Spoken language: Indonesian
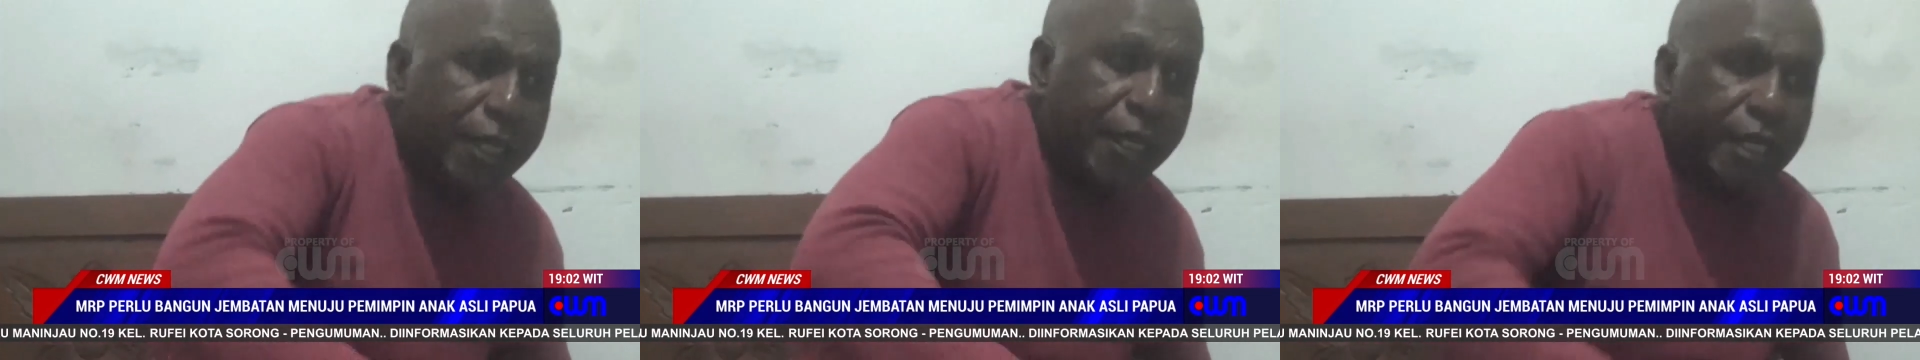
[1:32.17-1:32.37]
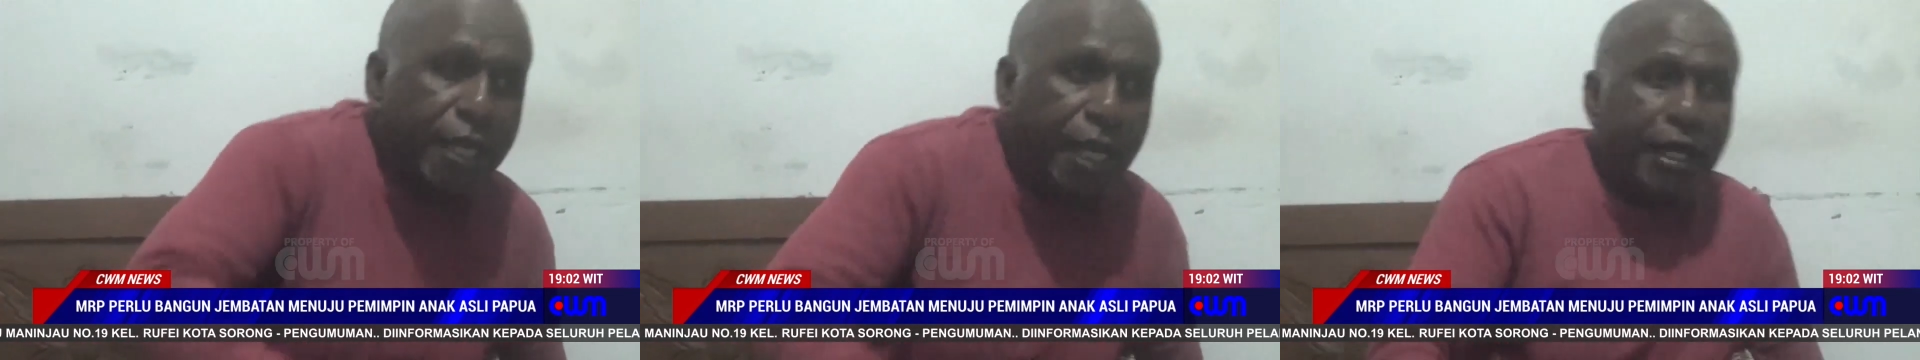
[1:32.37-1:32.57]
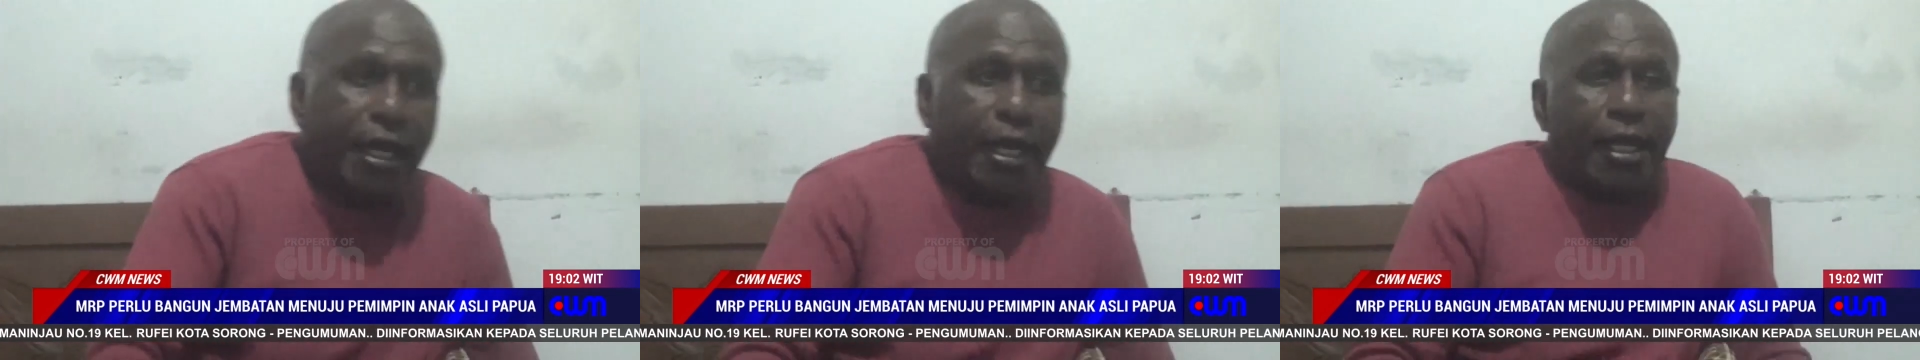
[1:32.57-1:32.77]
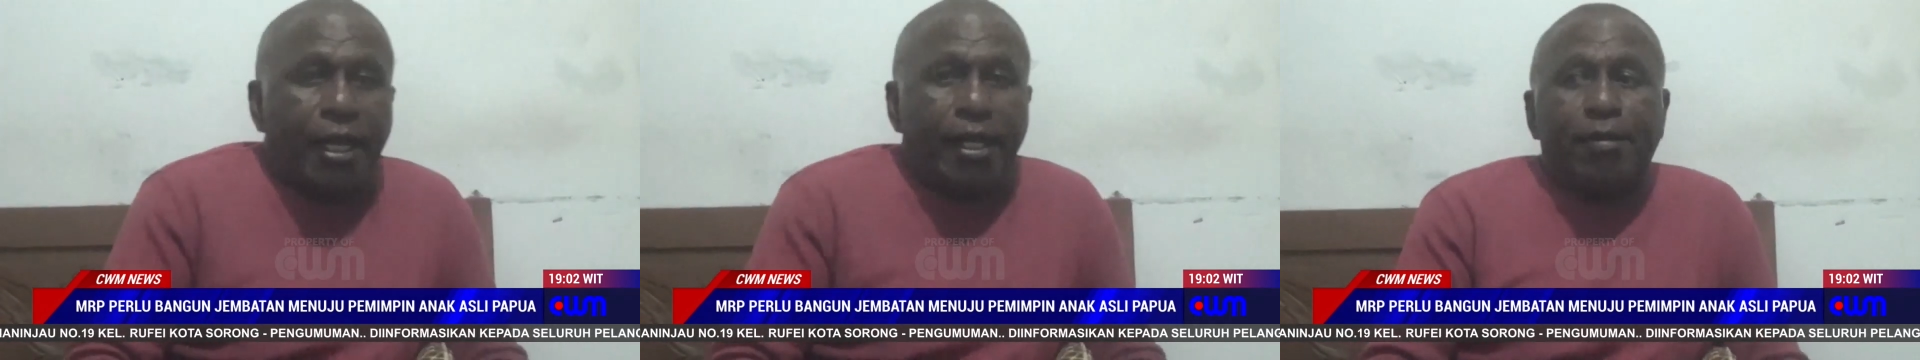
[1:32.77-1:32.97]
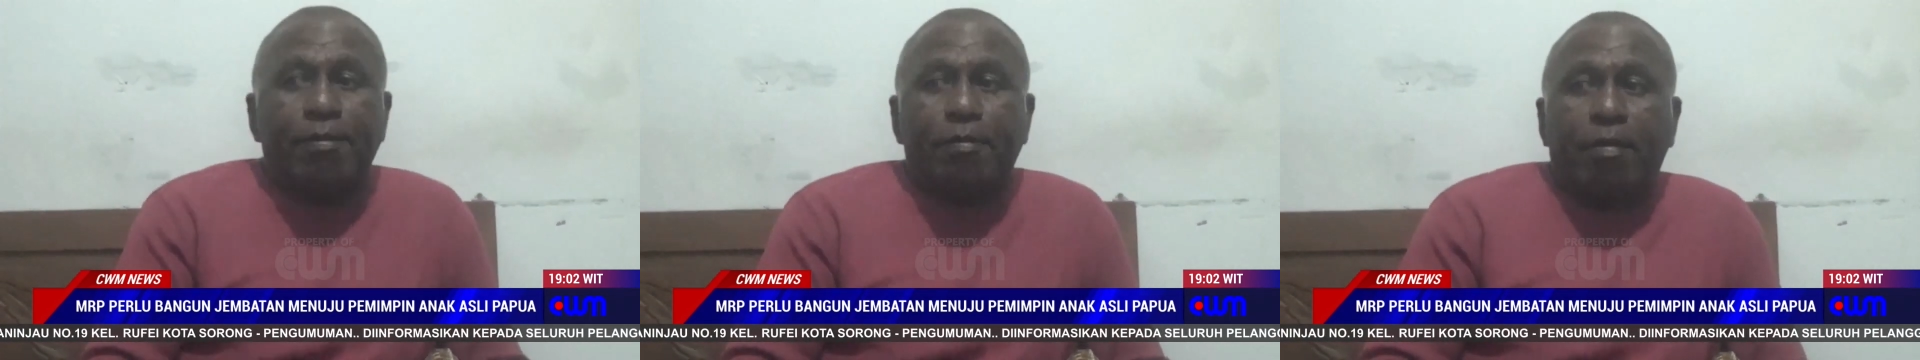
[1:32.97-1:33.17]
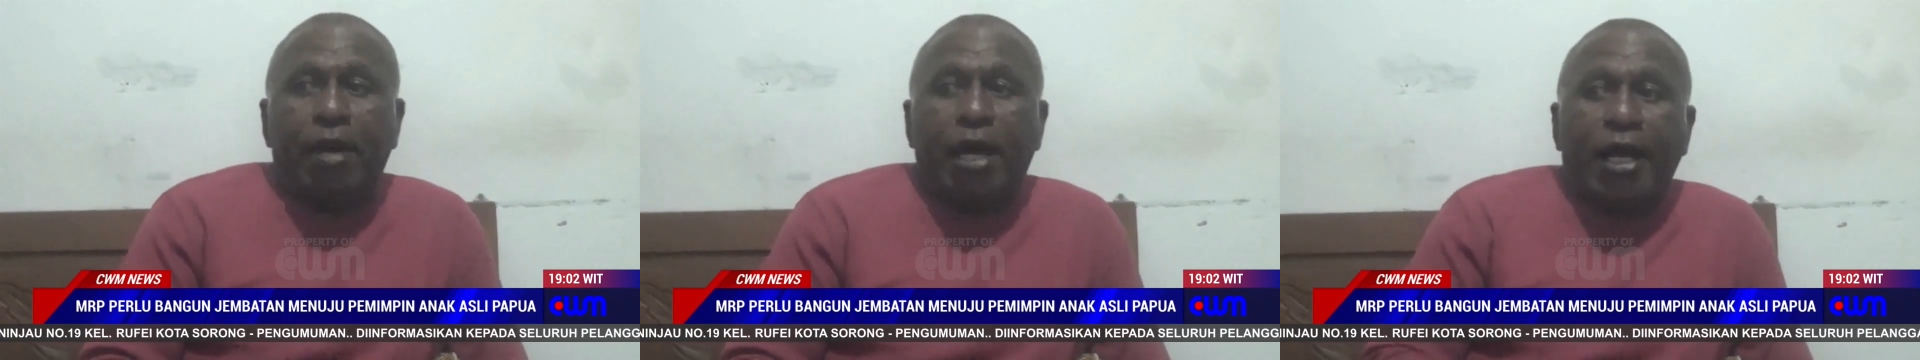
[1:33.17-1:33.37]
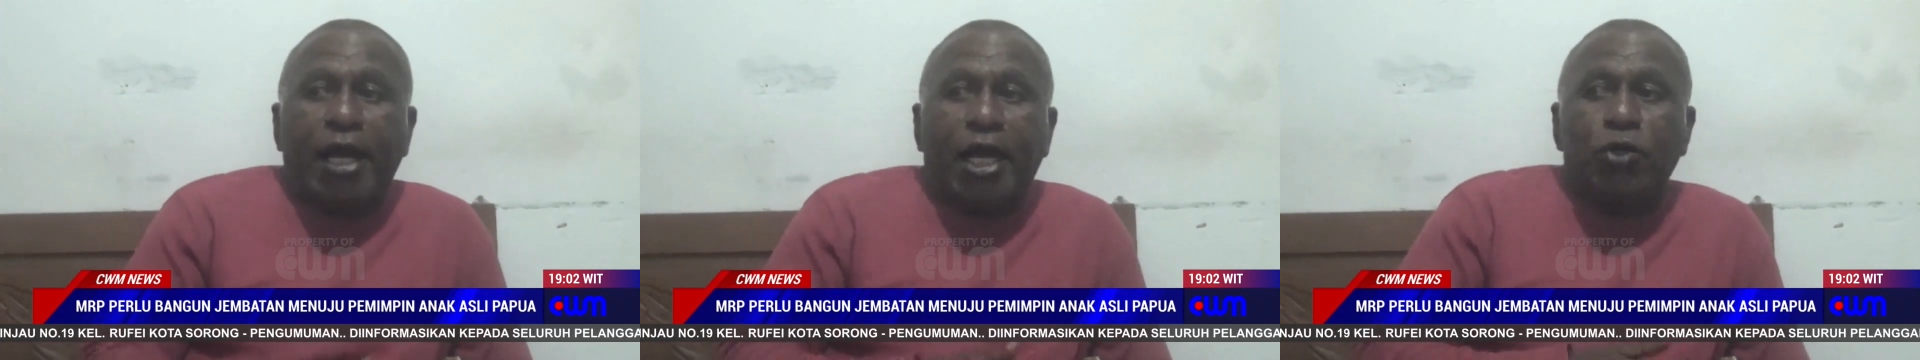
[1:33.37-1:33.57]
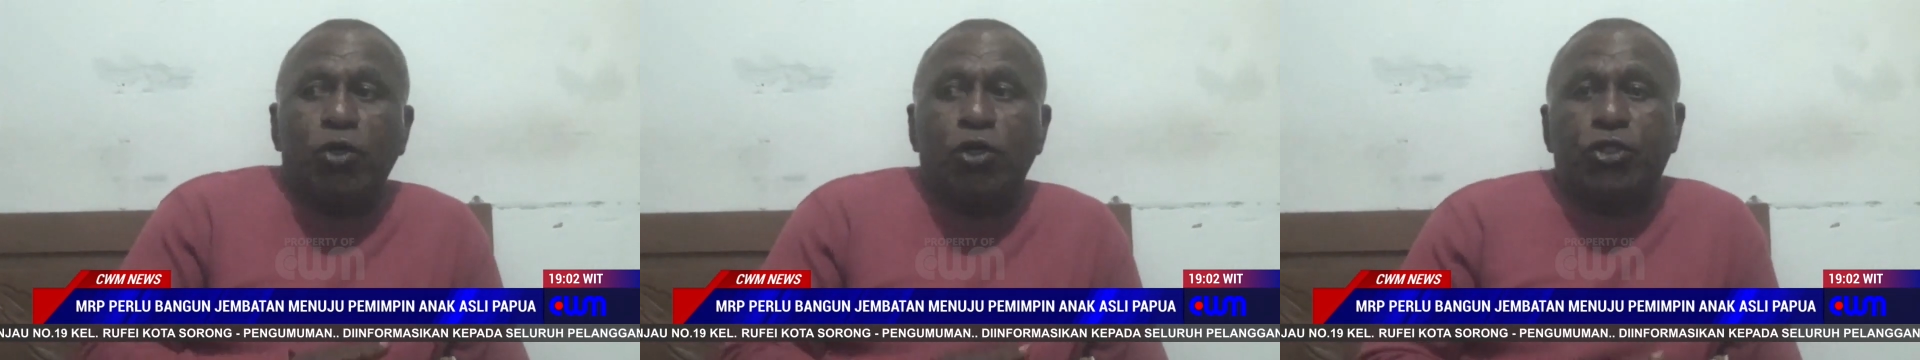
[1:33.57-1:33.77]
ini adalah
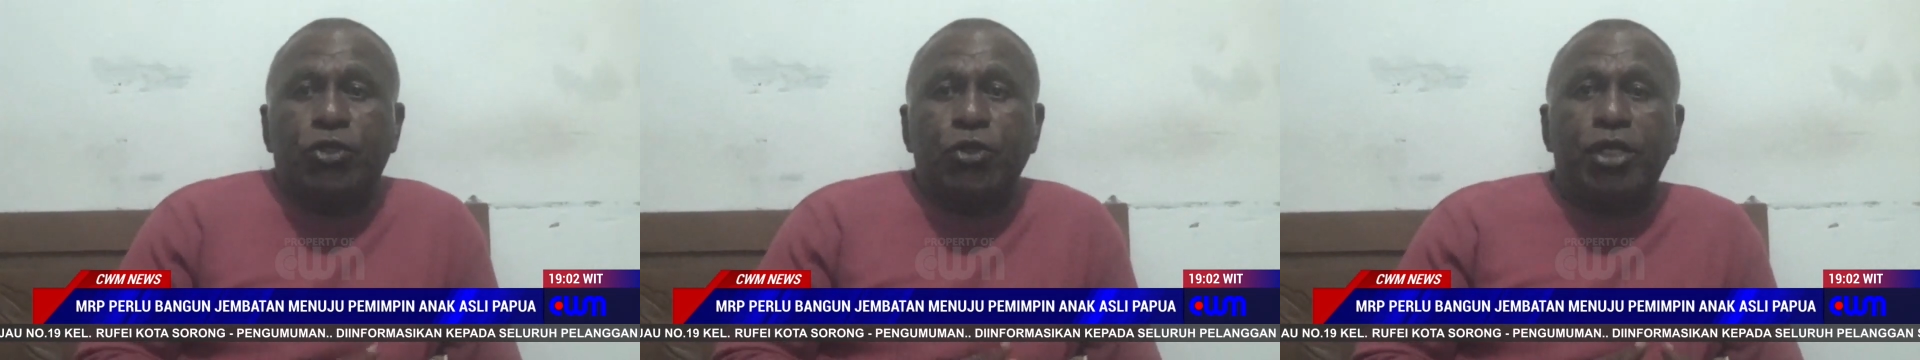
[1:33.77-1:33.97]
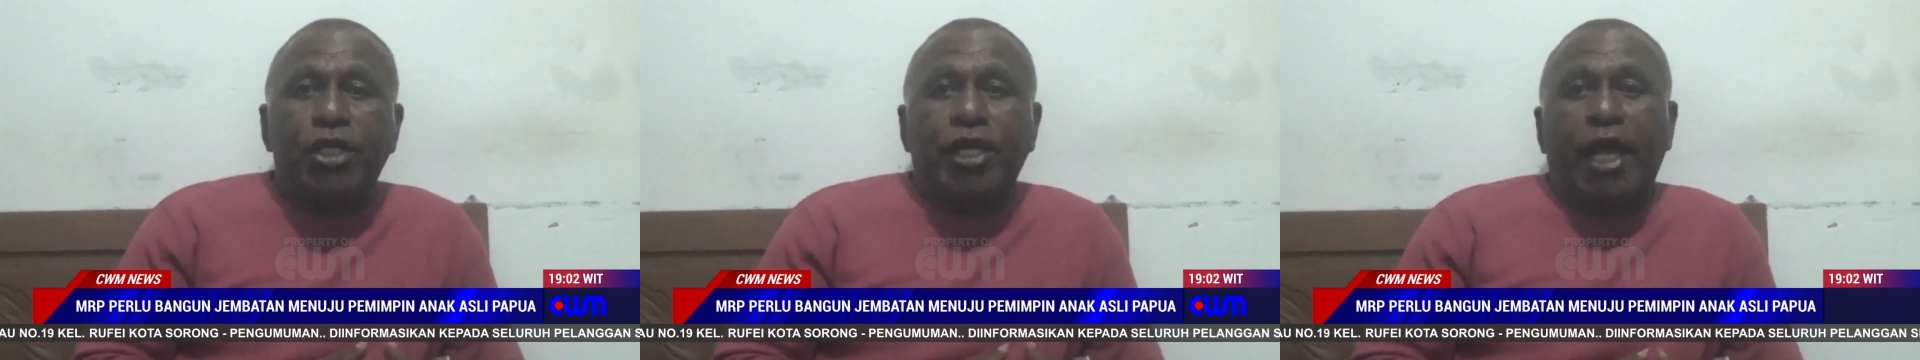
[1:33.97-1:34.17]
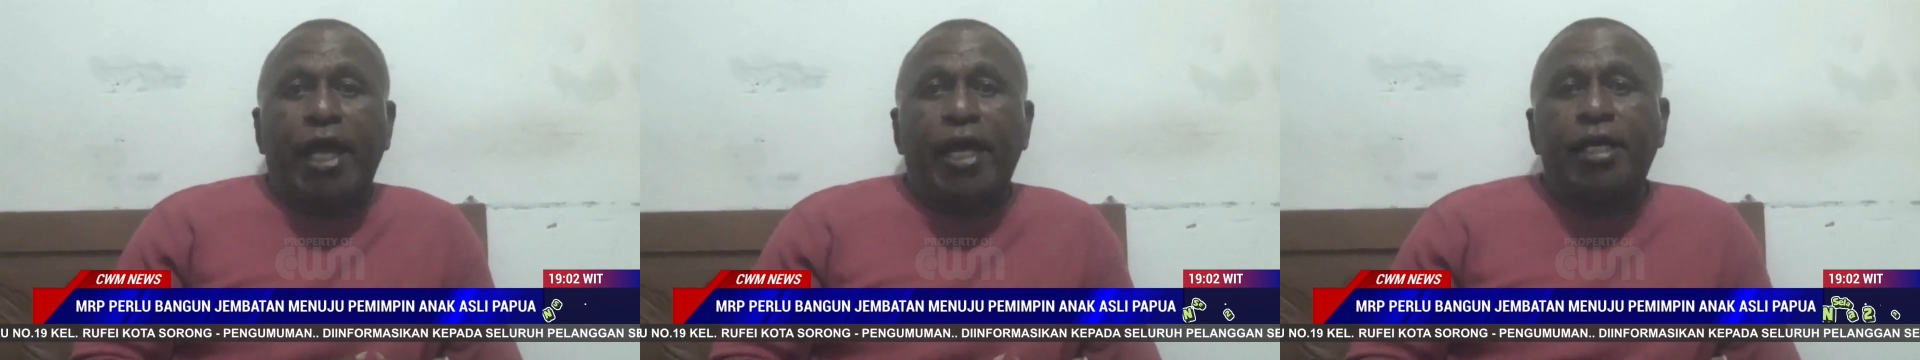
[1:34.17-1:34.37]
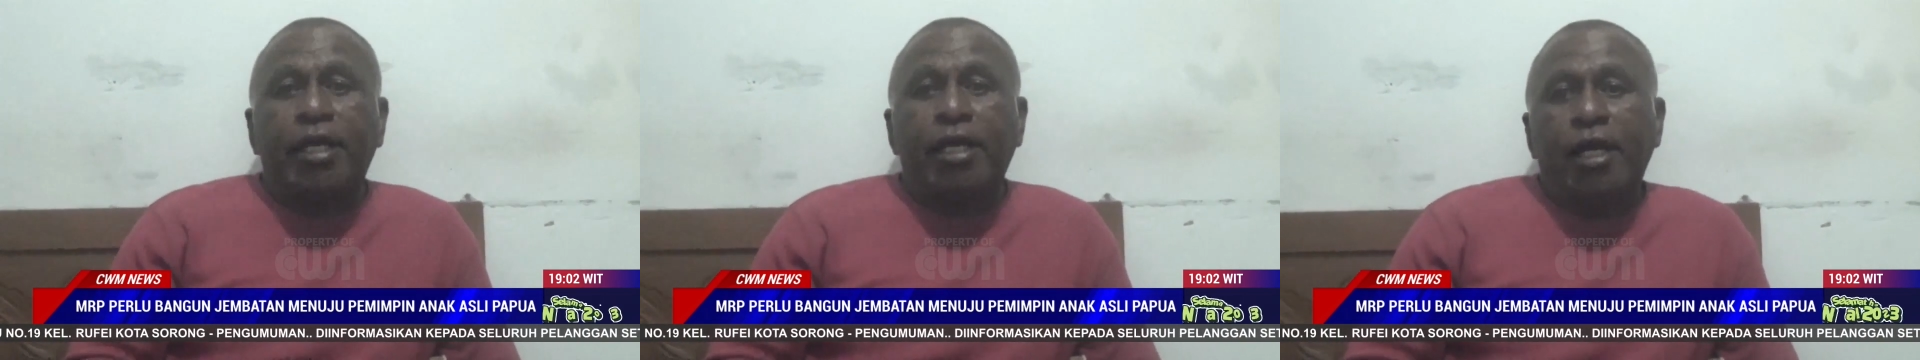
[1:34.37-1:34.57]
lembaga kultur yang